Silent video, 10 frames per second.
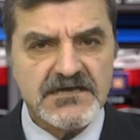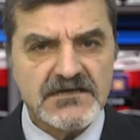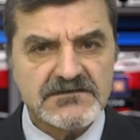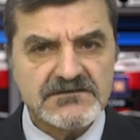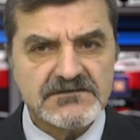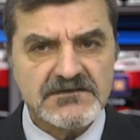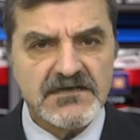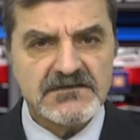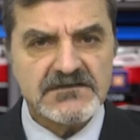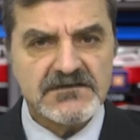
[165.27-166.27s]
anıtın
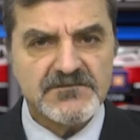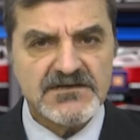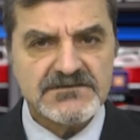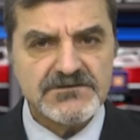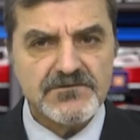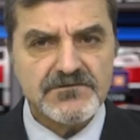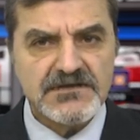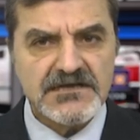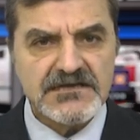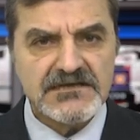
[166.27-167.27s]
kaldırılması
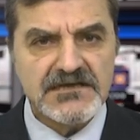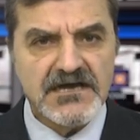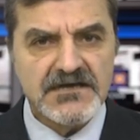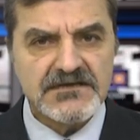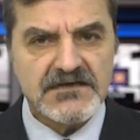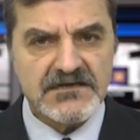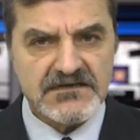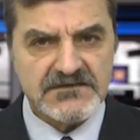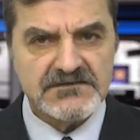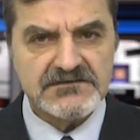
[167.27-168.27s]
yönündeki nihai
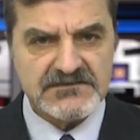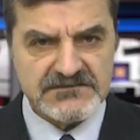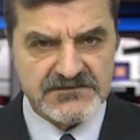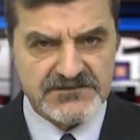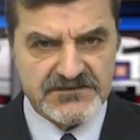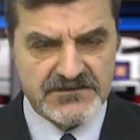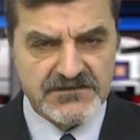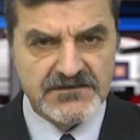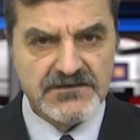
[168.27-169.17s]
kararı yazılıydı.